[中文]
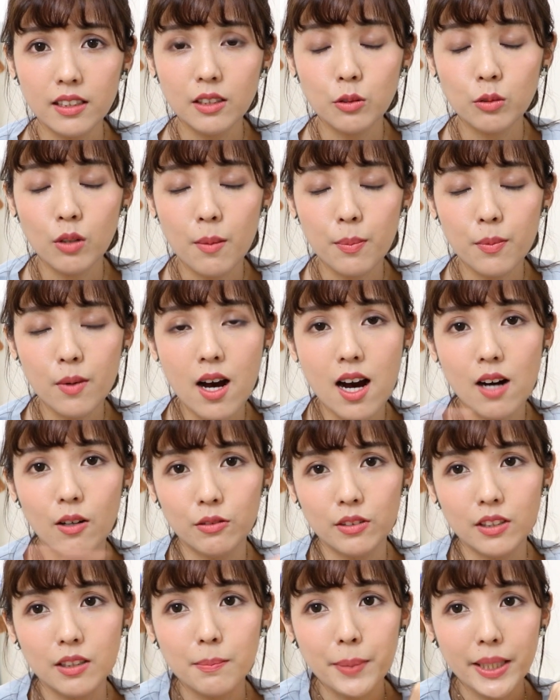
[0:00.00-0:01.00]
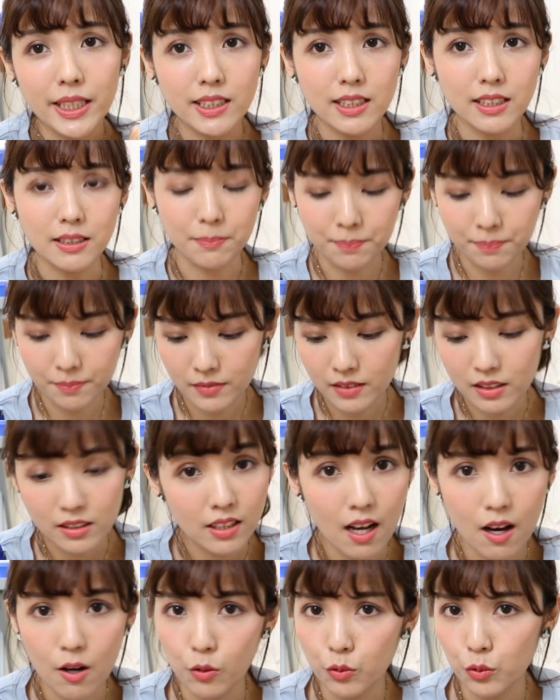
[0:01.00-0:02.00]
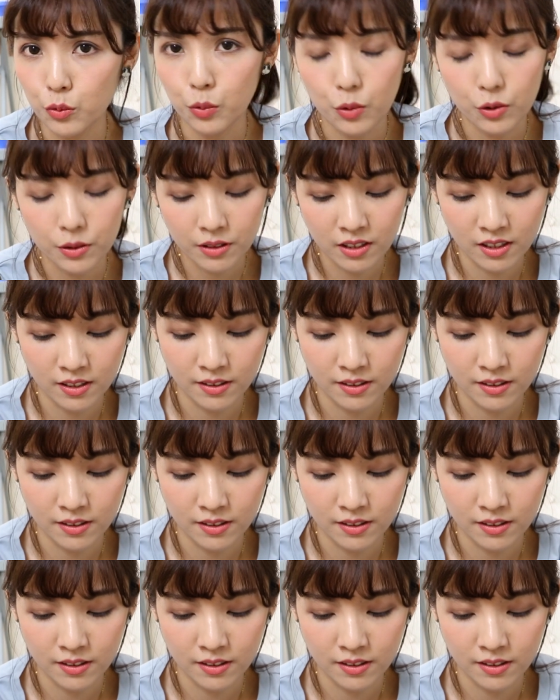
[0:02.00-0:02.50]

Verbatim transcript: 印刷不好的杯子超多。